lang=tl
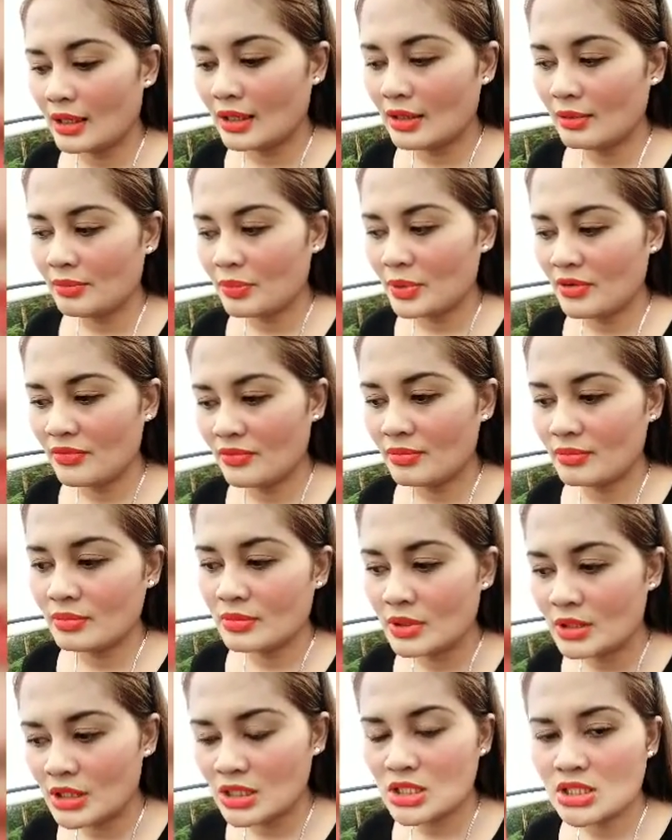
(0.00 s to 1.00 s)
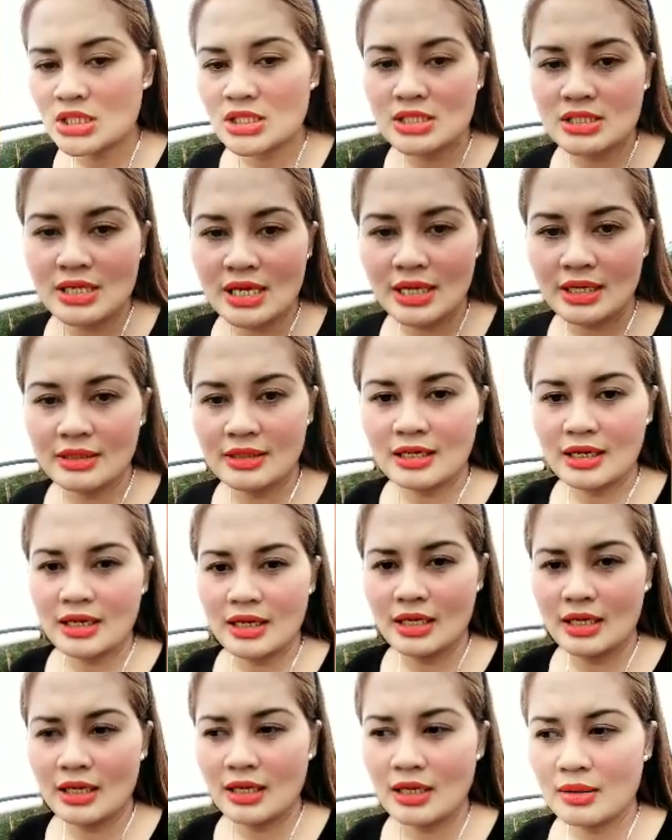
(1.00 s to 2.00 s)
uh, from each side
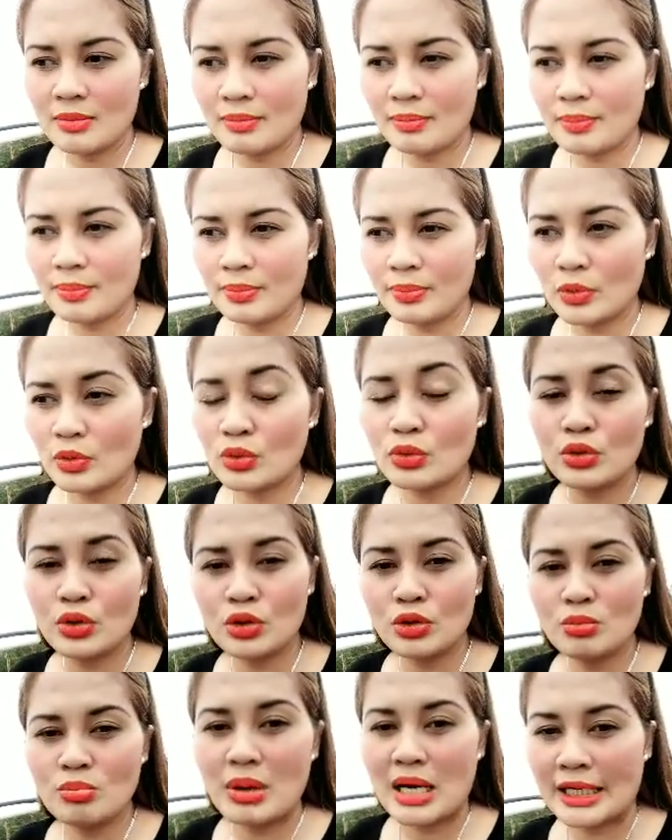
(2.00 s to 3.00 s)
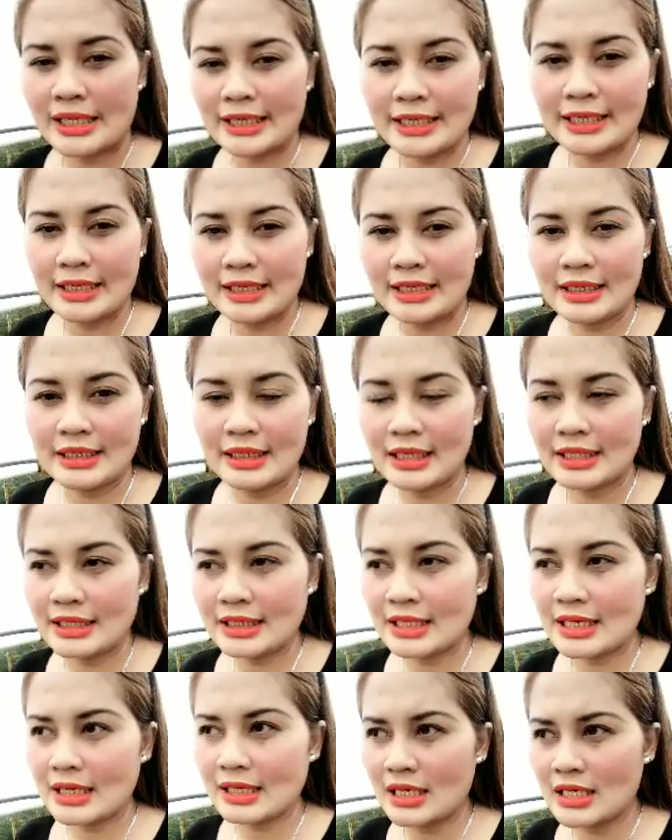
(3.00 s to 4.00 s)
kay puro gyud bangin
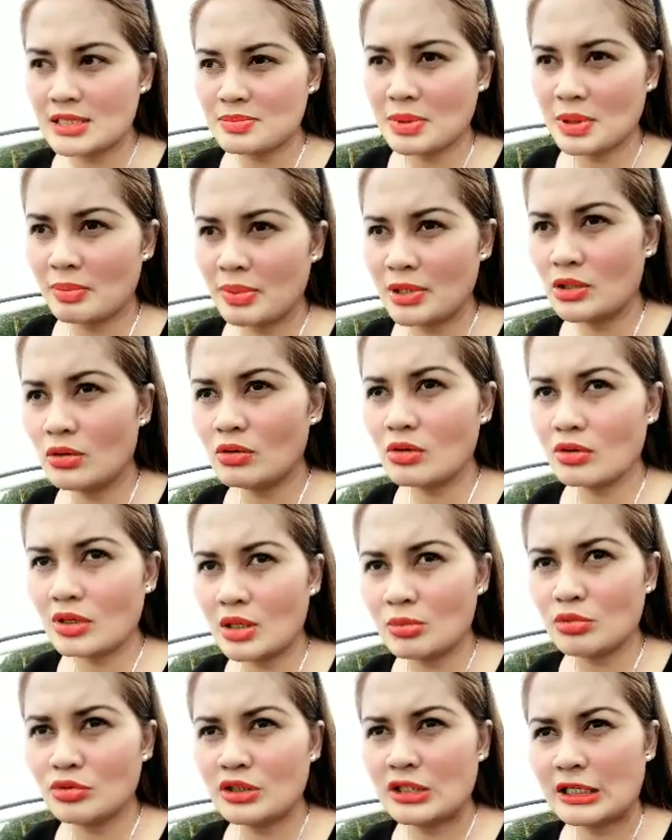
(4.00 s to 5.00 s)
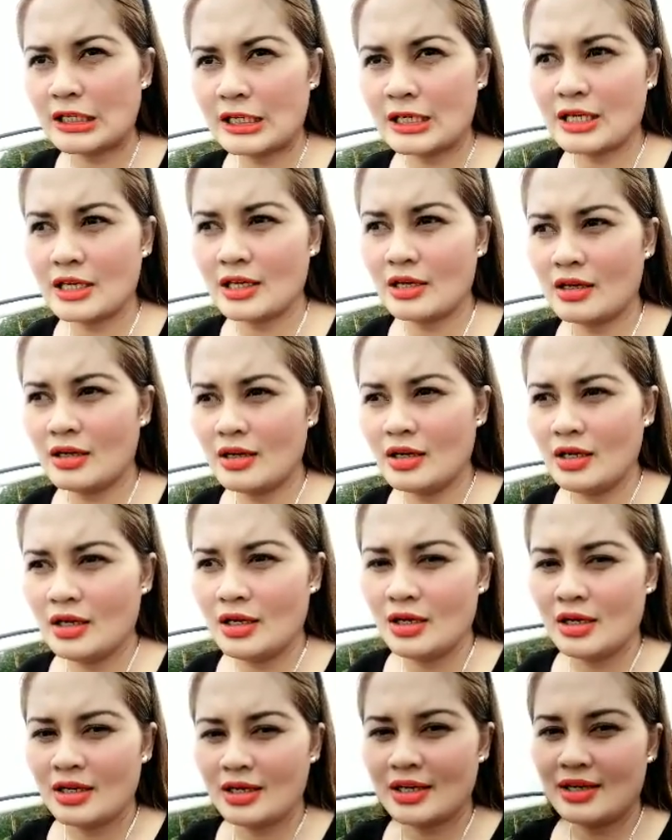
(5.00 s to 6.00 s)
ganiha guys pagpadulong na mo diri kay
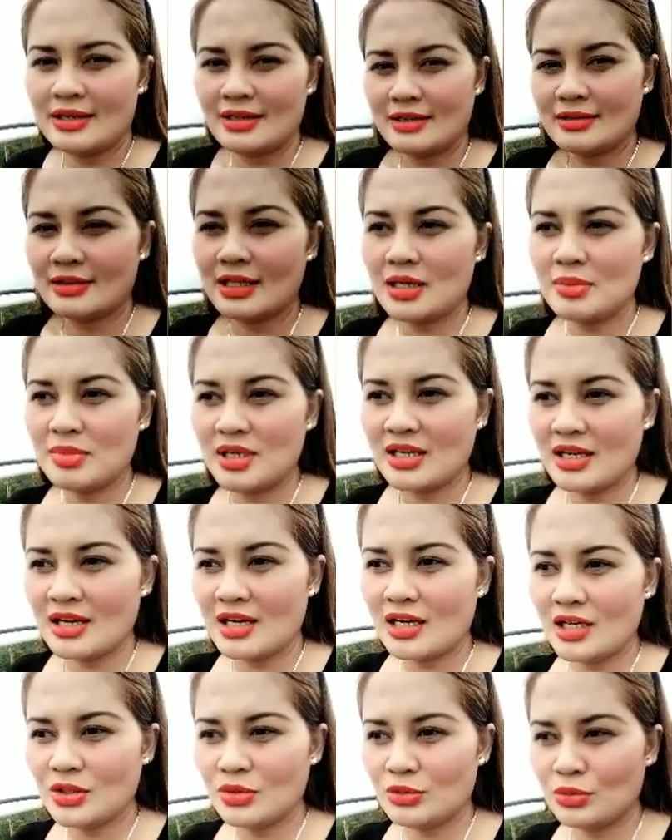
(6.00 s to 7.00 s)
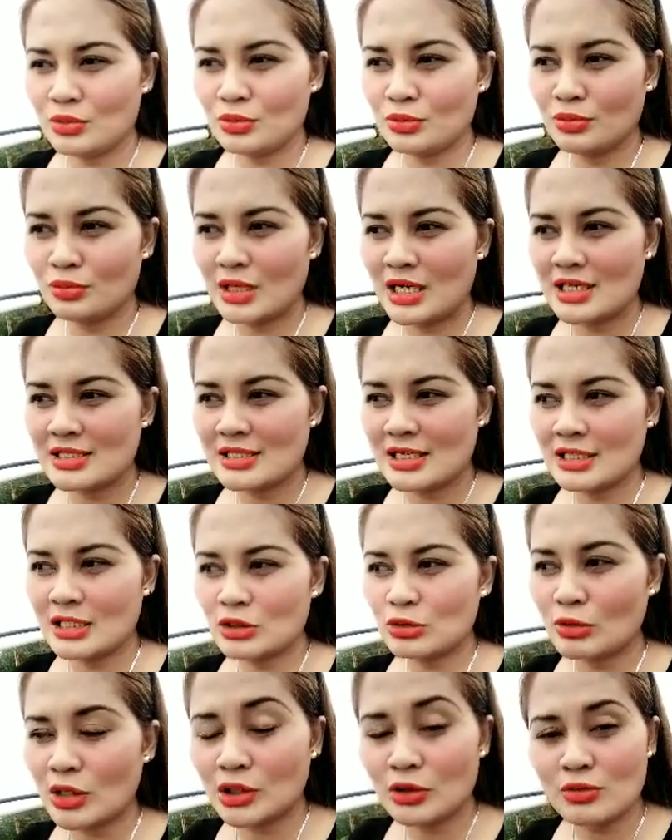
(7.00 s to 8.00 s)
kanang timing kaayo kung asa
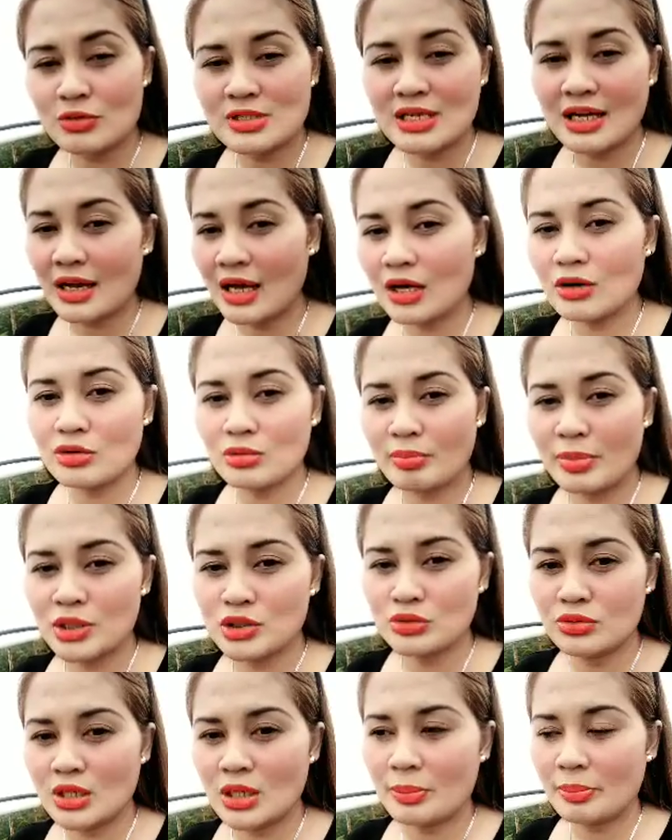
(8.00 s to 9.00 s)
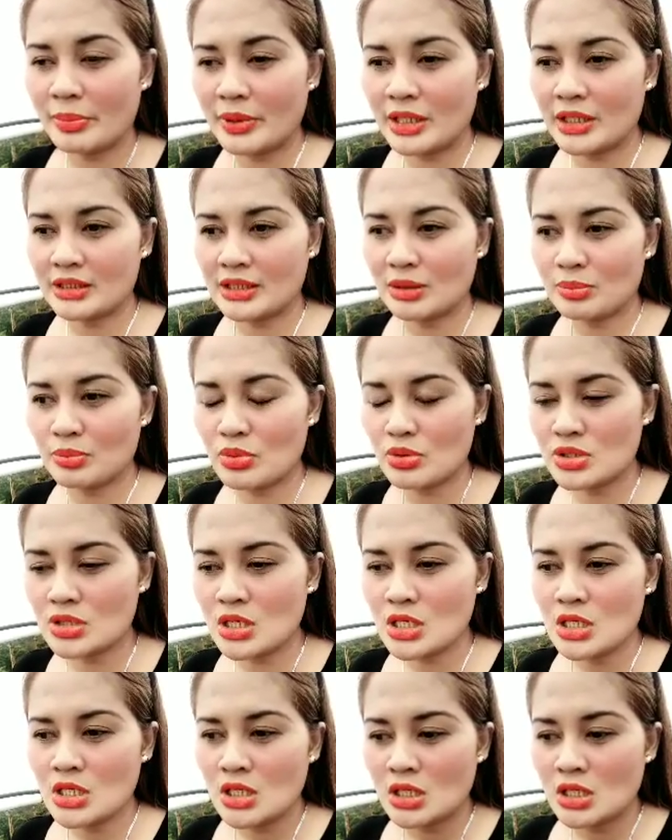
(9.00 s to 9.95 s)
dito katong sakaon pa gyud nga part tapos